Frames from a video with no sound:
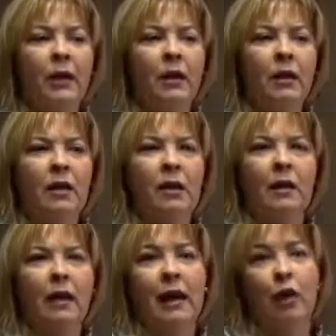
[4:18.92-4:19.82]

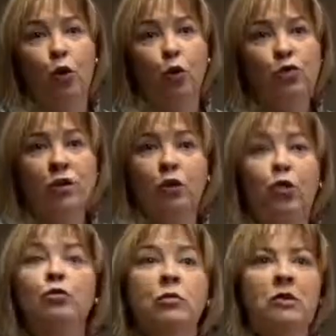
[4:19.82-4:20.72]
eh, hay coach y
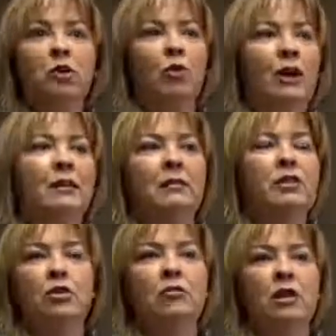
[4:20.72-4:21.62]
coach es como la
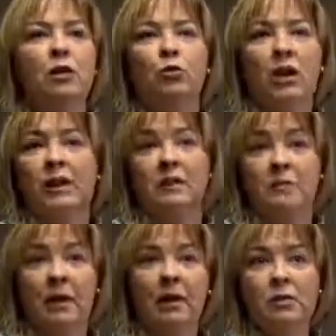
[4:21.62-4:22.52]
televisión, si la utilizas
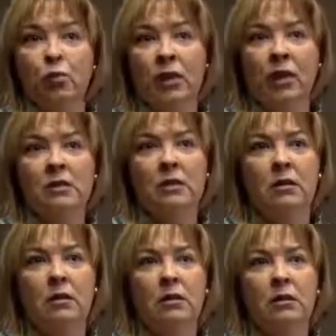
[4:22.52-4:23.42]
bien es buena,
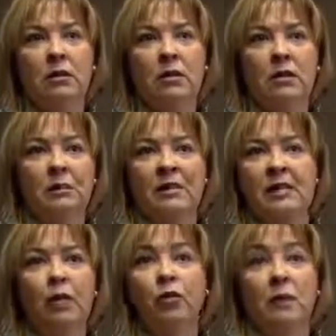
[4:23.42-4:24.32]
si, si es
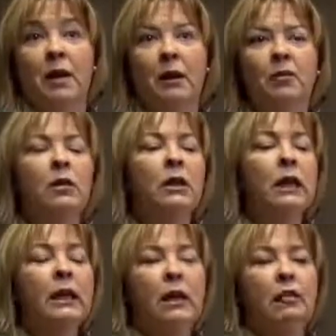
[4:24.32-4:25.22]
demasiado es mala. ¿no?
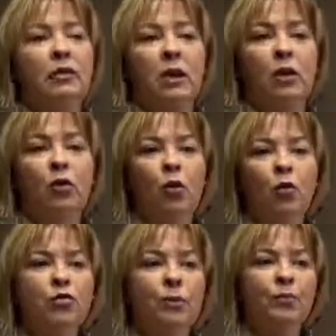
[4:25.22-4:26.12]
Entonces el
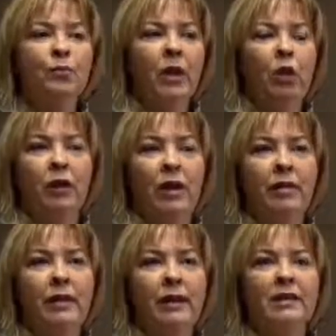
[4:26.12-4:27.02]
coach lo que
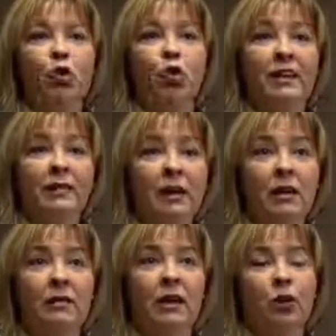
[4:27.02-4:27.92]
hace es
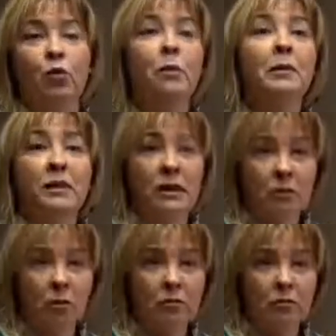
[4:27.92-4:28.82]
orientarte en un
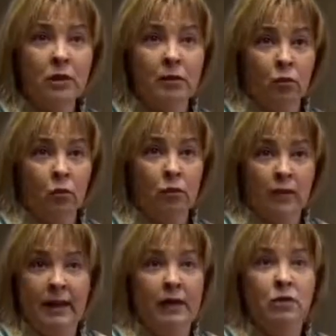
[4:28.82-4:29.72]
objetivo que tú
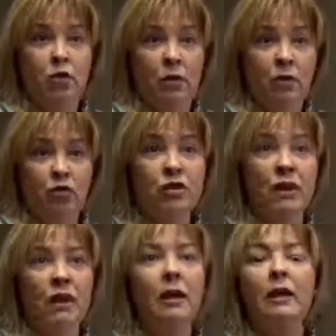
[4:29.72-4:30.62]
quieres eh,
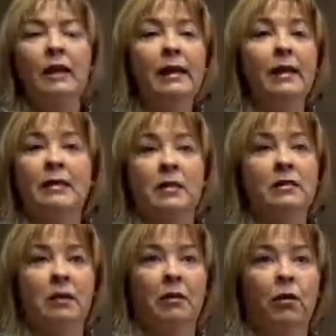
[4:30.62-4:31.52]
conseguir y estás
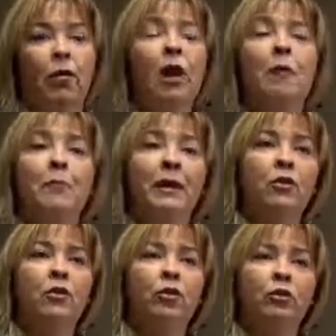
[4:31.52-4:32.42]
trabado,
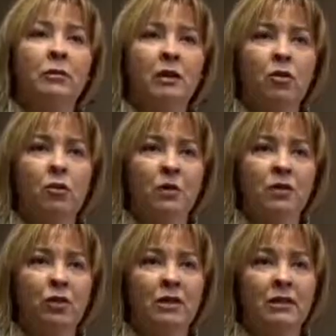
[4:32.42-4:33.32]
pero no trabaja con
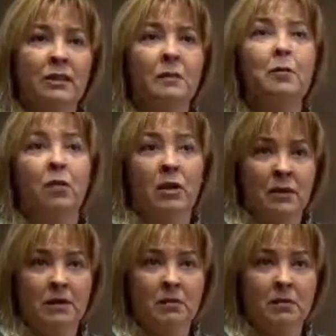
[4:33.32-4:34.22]
personas que tienen
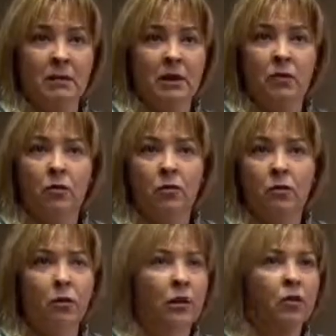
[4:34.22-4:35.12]
problemas, trabaja con
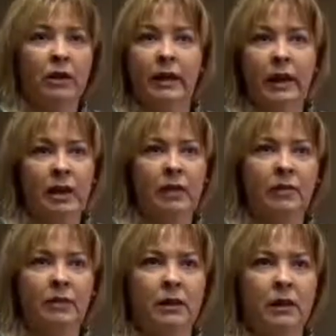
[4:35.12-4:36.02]
público general,
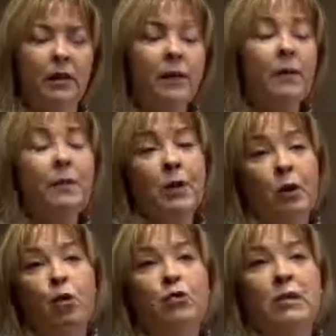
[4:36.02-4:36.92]
etc.
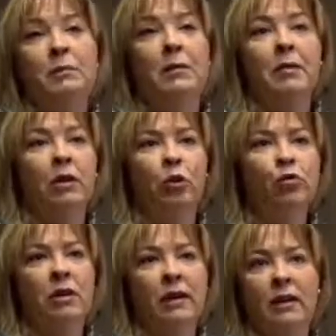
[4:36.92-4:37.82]
Luego siempre habrá
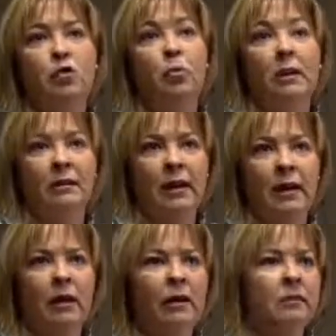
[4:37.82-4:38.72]
coach que quieran
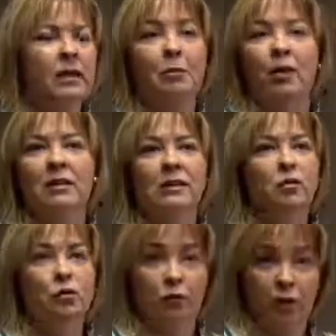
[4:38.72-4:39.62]
suplantar, extrapolarse en
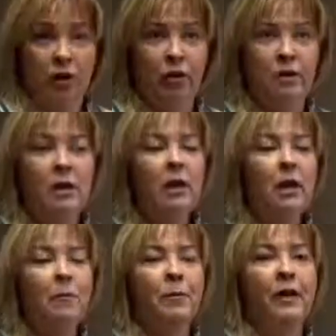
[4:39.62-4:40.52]
sus funciones,
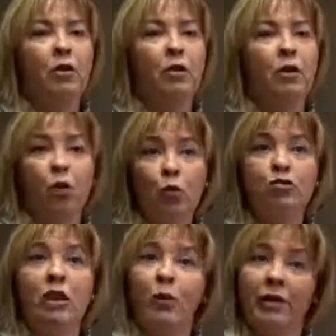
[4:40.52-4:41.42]
pero el
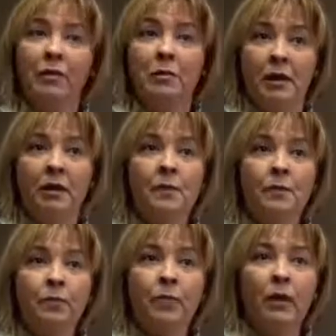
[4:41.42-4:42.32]
coach que lo hace bien
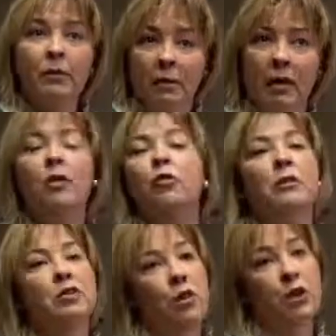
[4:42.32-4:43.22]
trabaja con
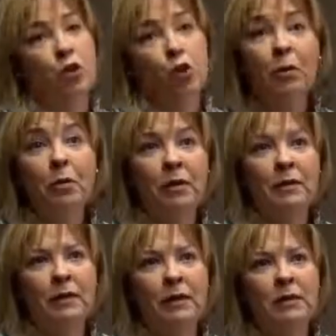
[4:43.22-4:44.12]
personas no
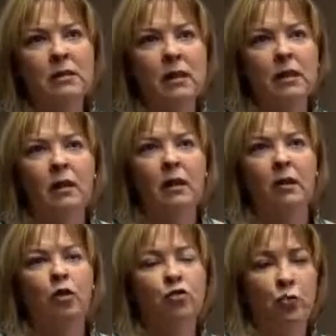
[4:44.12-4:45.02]
problemáticas en
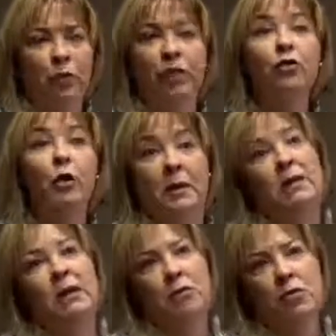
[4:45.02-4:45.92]
eh, consecución de
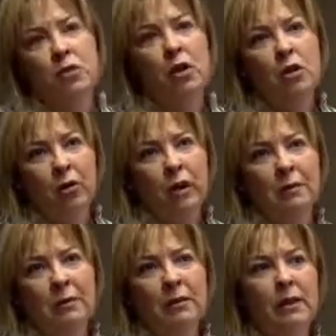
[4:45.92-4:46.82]
objetivos.
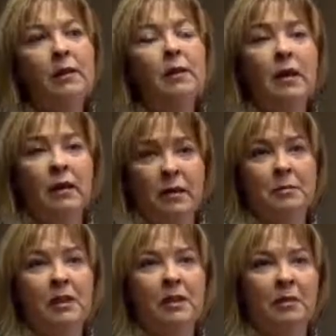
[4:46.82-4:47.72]
Lógicamente, en
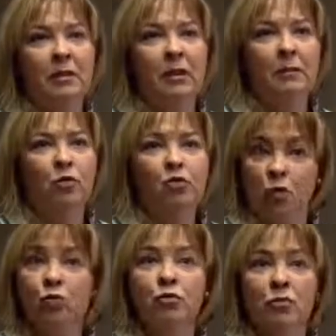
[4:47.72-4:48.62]
CIPSA también tenemos
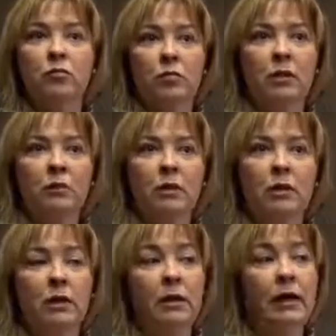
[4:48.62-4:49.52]
coach
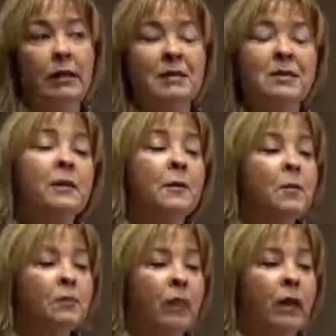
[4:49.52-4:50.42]
y, además,
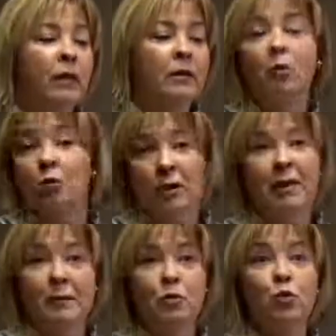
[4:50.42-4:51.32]
eh, como
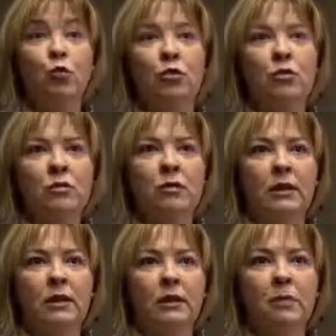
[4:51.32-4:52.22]
trabajamos juntos,
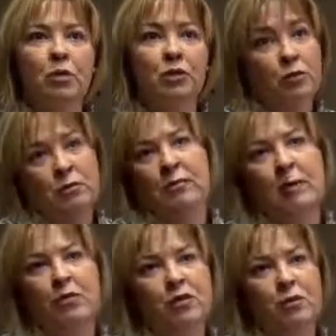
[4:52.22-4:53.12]
eh, pues es,
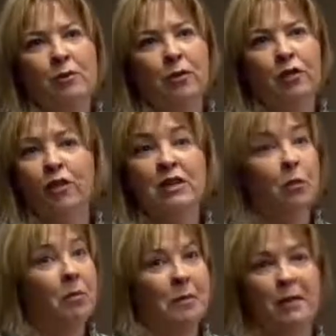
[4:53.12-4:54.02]
vamos, es una función que se
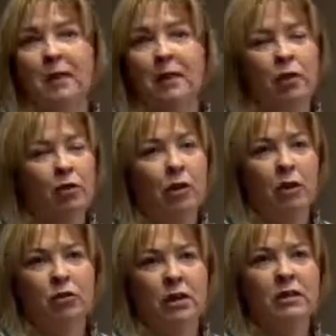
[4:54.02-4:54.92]
complementa la una con la
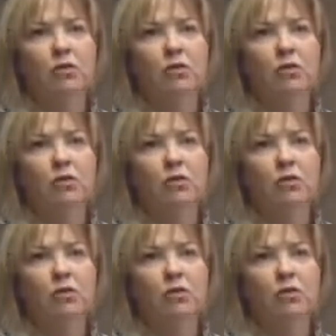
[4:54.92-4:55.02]
otra y es